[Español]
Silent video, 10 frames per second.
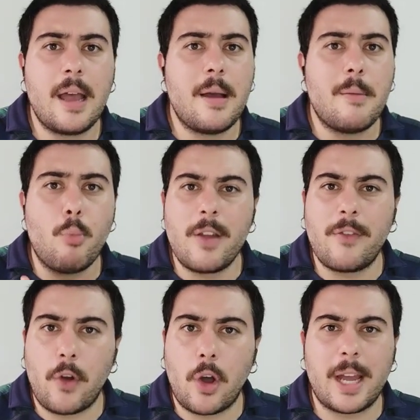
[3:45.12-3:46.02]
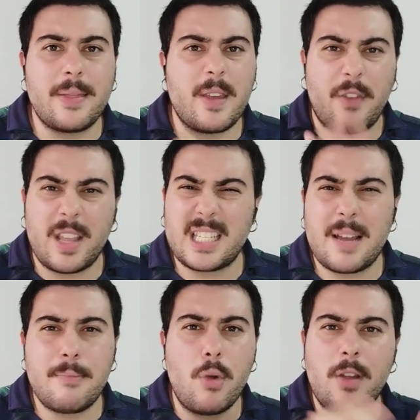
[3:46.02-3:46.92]
Muy floja en defensa,
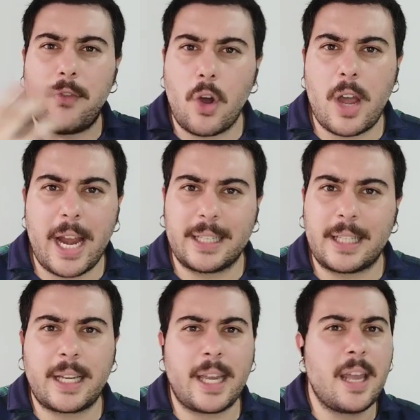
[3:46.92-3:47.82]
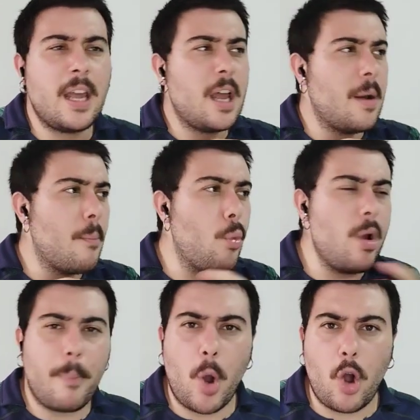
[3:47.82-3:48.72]
muy floja en ataque, muy
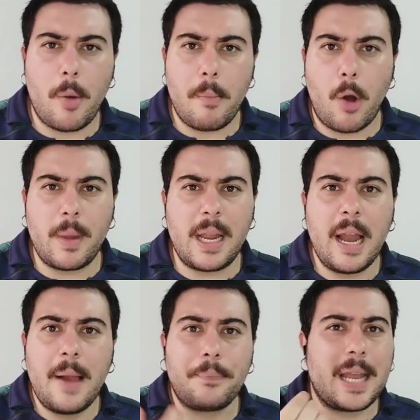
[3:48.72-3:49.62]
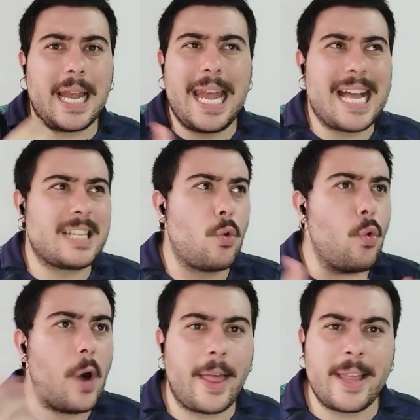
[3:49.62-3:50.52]
poco móvil. Las
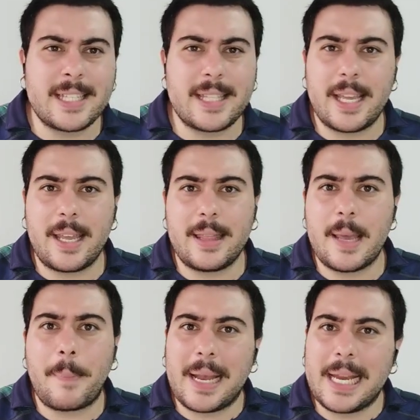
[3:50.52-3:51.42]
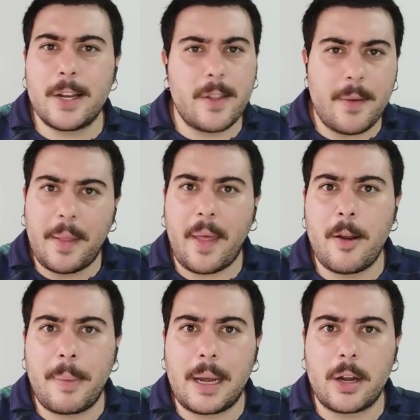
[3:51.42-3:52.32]
jugadas de, peligro, de
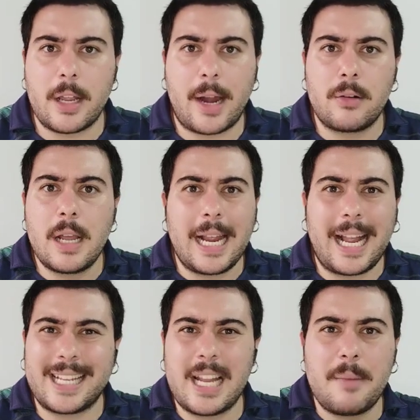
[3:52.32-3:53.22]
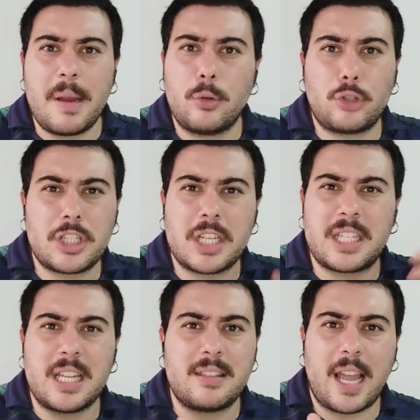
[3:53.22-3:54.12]
verdadero peligro, llegaron casi al minuto
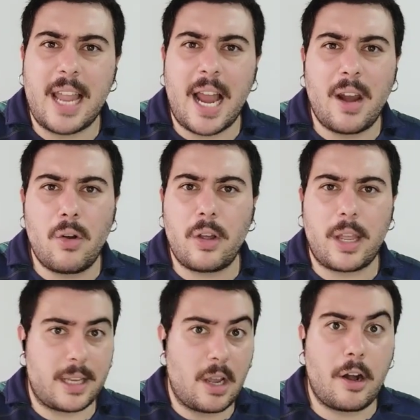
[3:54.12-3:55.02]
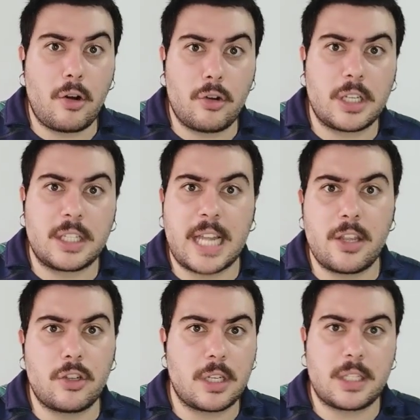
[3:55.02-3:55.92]
60 y algo, que llegaron los
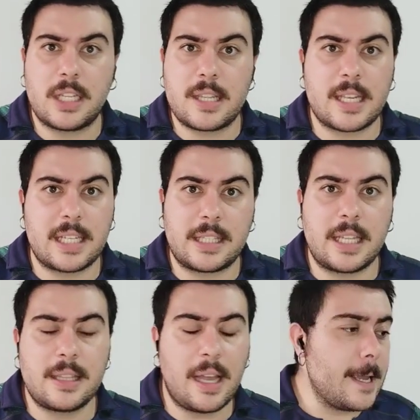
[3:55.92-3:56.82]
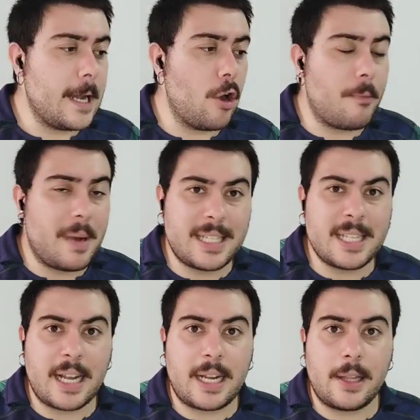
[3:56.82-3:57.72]
ensayos 60, 70. Lo más
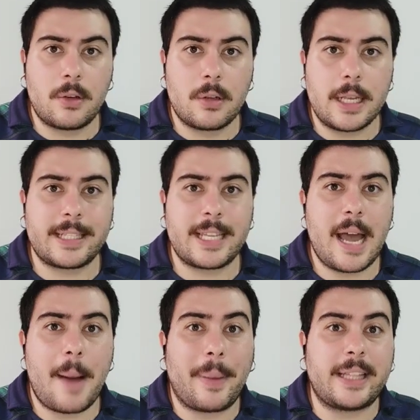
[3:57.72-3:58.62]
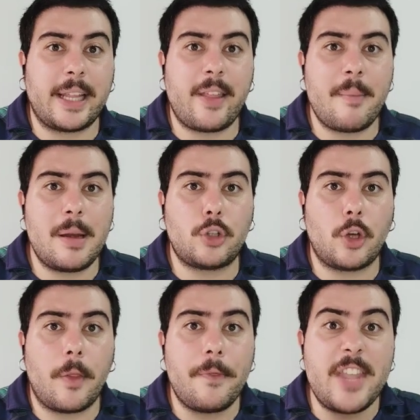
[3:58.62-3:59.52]
destacado es que a partir del
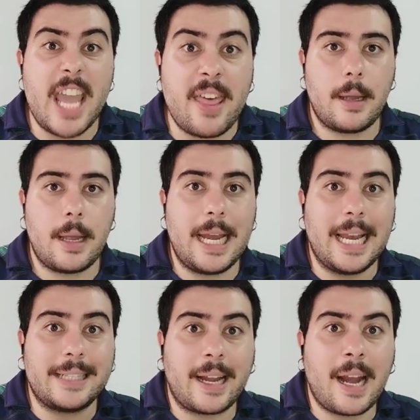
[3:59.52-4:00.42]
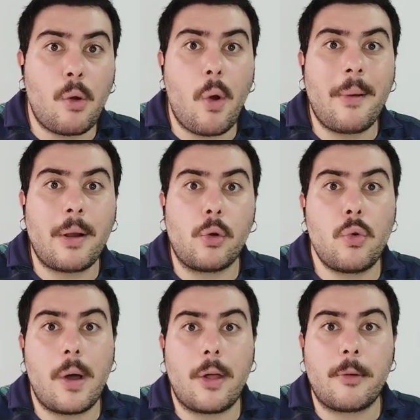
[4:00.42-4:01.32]
minuto 10, Inglaterra jugaba con un
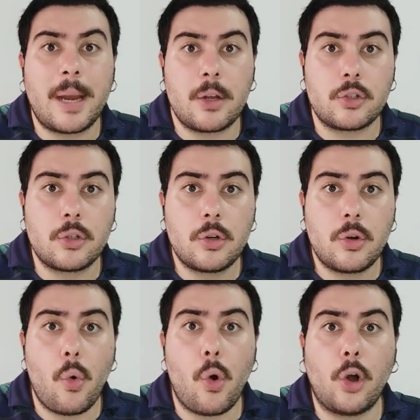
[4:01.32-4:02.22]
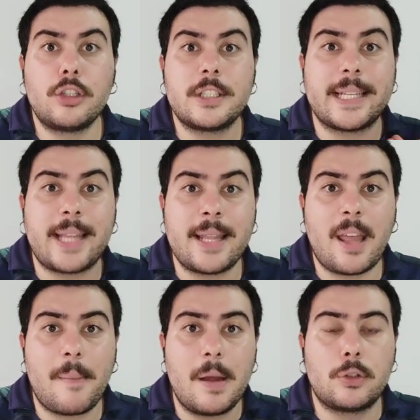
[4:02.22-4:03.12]
jugador menos. Jugó
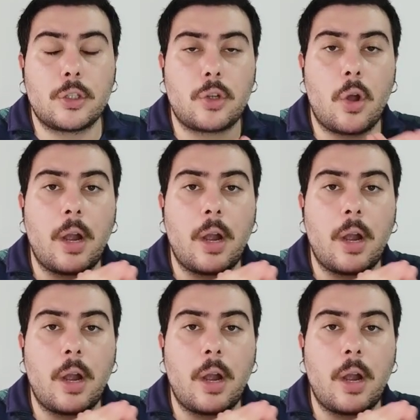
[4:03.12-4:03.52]
70 minutos con